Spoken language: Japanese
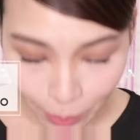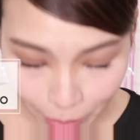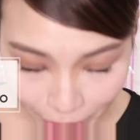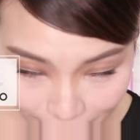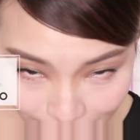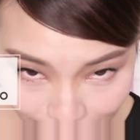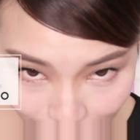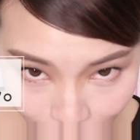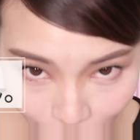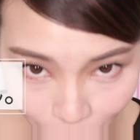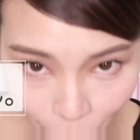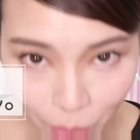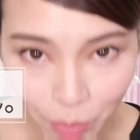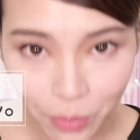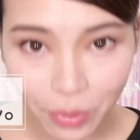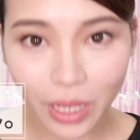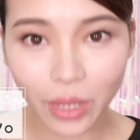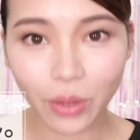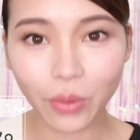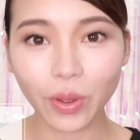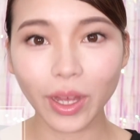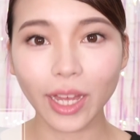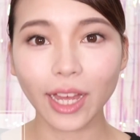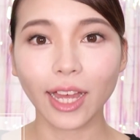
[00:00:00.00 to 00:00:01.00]
皆さんこん
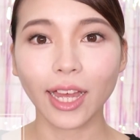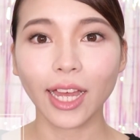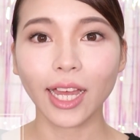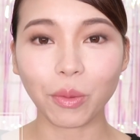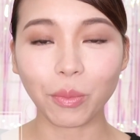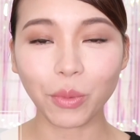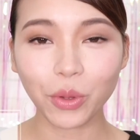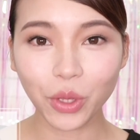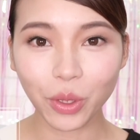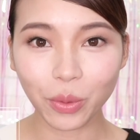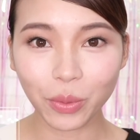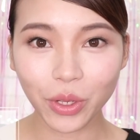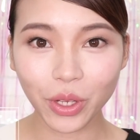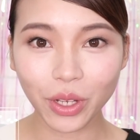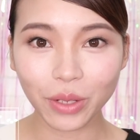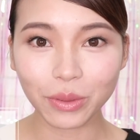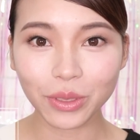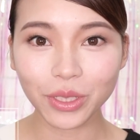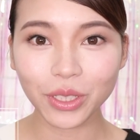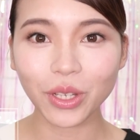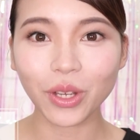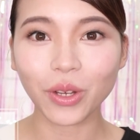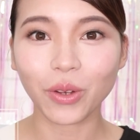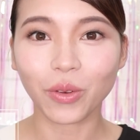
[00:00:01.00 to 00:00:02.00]
ばんは元美容
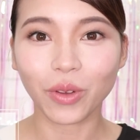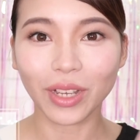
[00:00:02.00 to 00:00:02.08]
部の